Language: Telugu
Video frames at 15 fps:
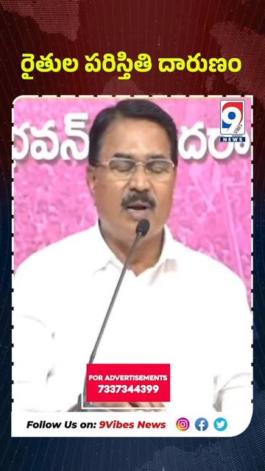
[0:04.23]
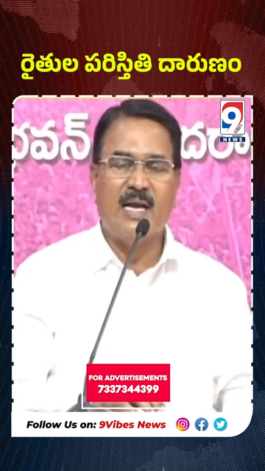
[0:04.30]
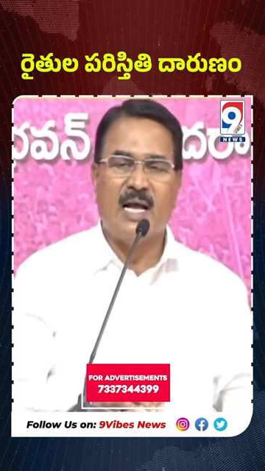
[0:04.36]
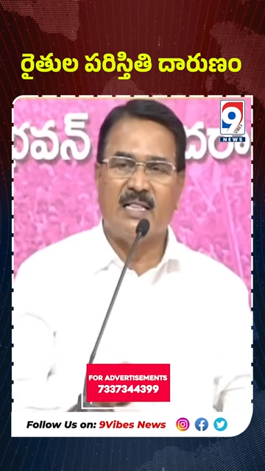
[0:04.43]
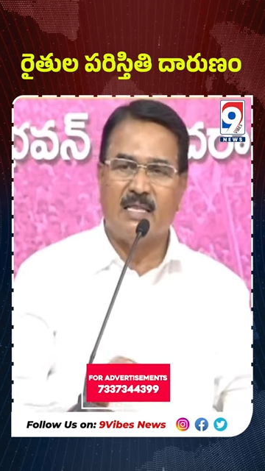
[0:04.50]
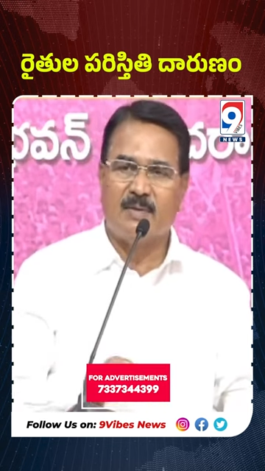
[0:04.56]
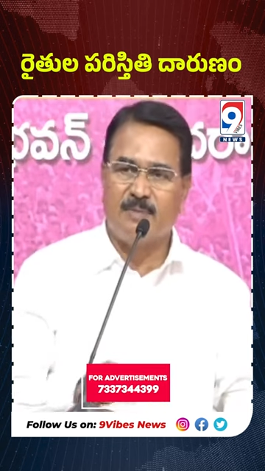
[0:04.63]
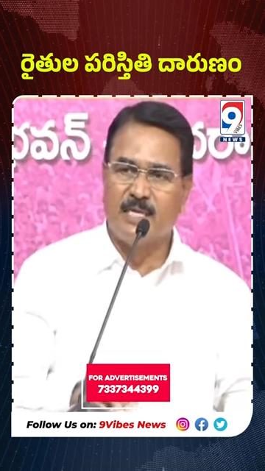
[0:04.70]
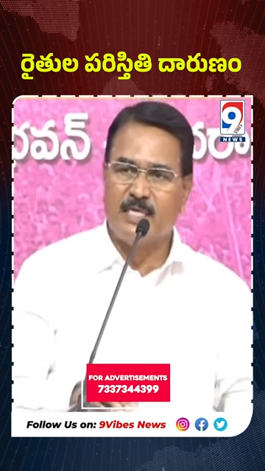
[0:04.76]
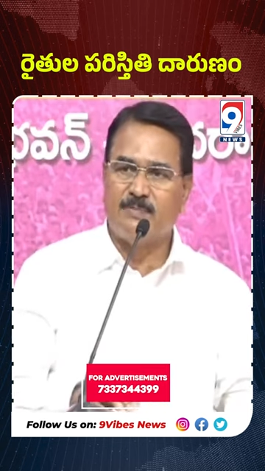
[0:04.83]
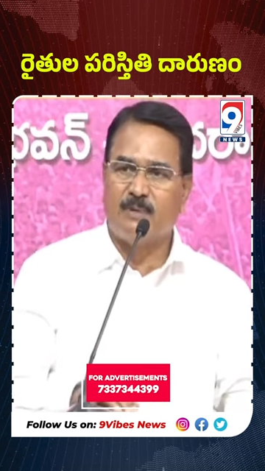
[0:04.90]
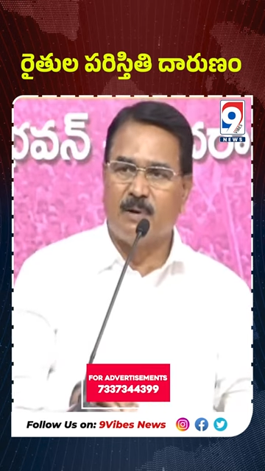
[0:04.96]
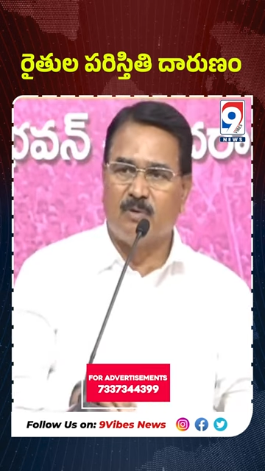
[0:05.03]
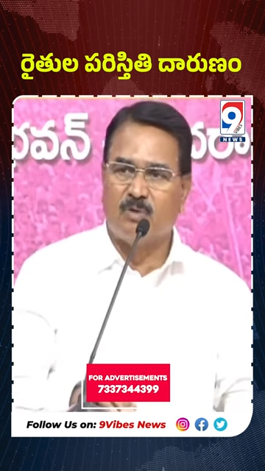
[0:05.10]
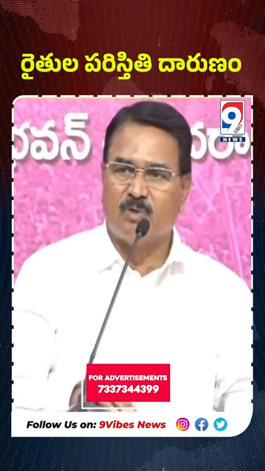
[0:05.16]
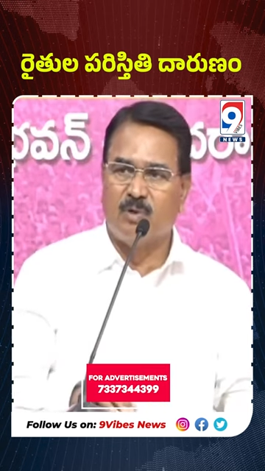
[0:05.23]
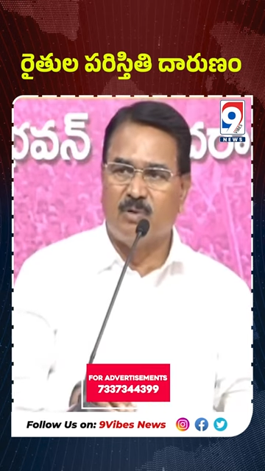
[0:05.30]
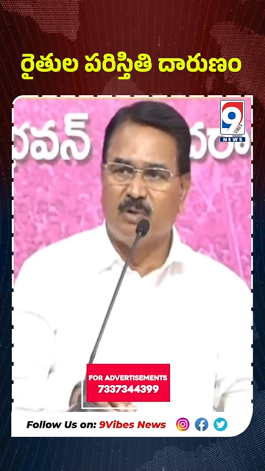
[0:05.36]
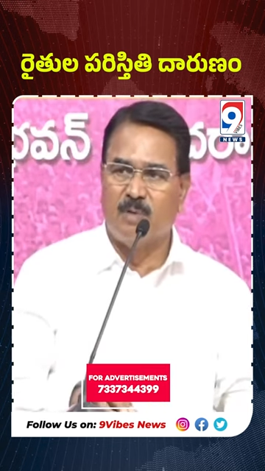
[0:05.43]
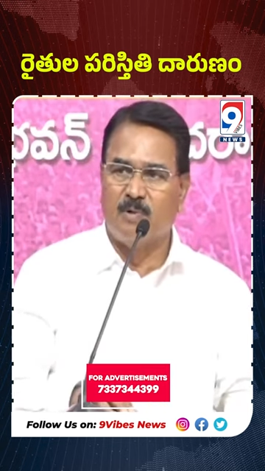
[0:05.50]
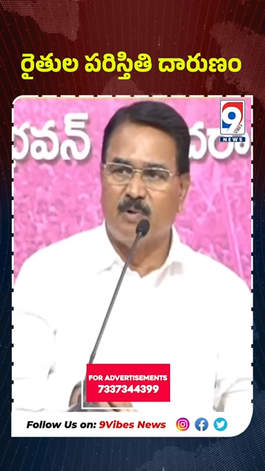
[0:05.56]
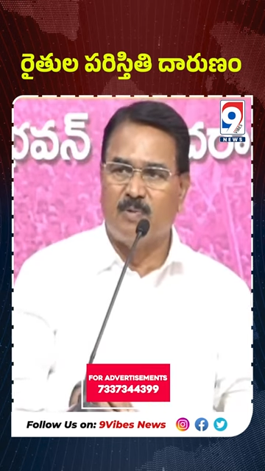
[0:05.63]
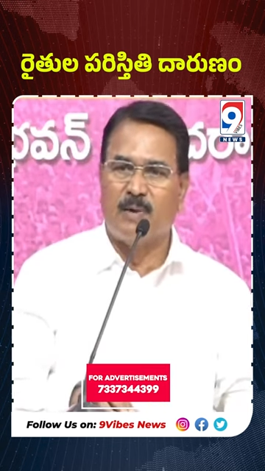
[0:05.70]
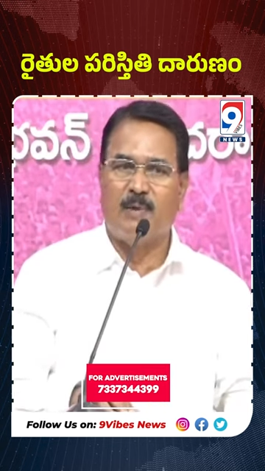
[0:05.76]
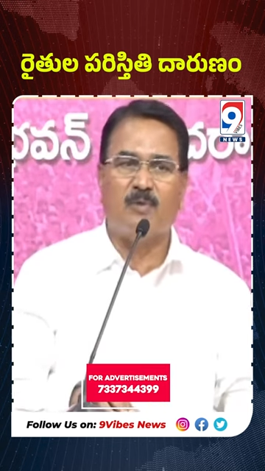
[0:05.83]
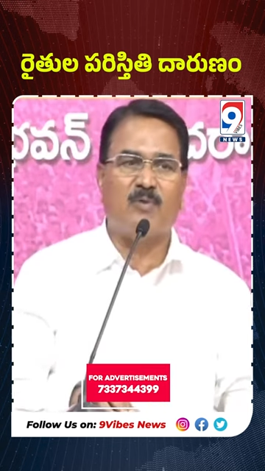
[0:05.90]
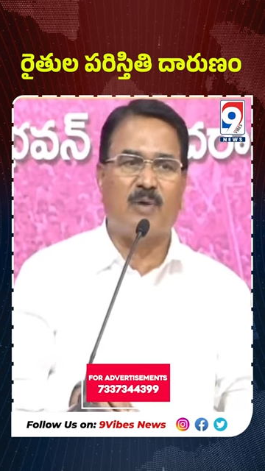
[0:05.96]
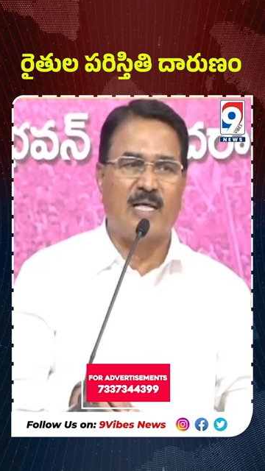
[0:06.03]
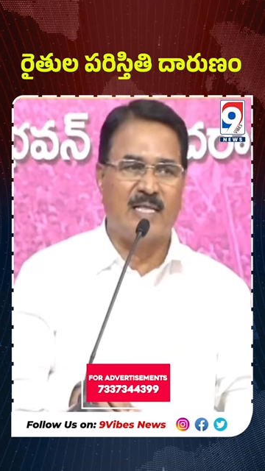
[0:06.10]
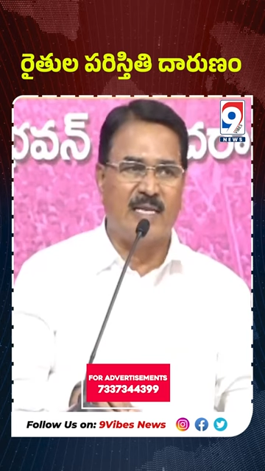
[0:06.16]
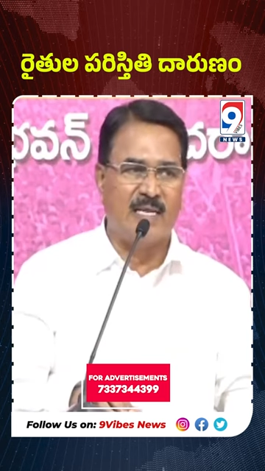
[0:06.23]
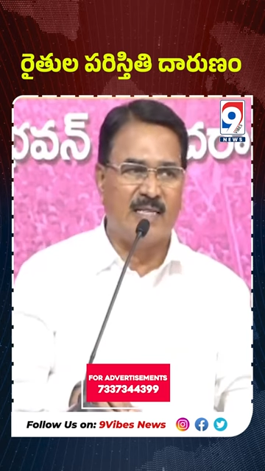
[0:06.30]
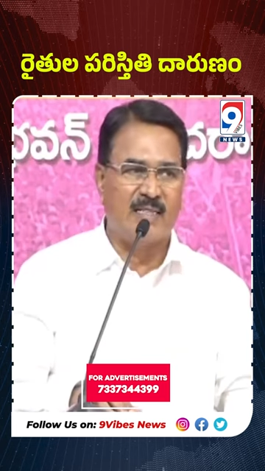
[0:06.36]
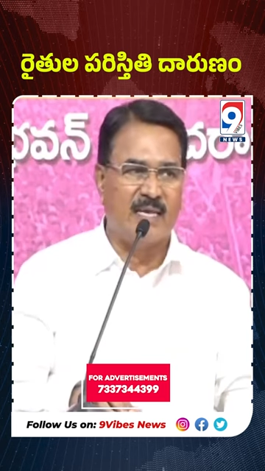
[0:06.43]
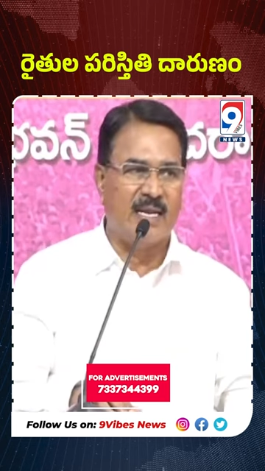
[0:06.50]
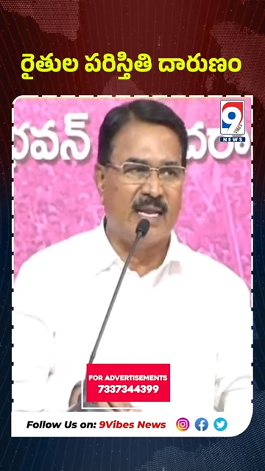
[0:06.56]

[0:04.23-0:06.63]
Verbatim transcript: రైతుల జీవితాలతో రాజకీయాలు చేసి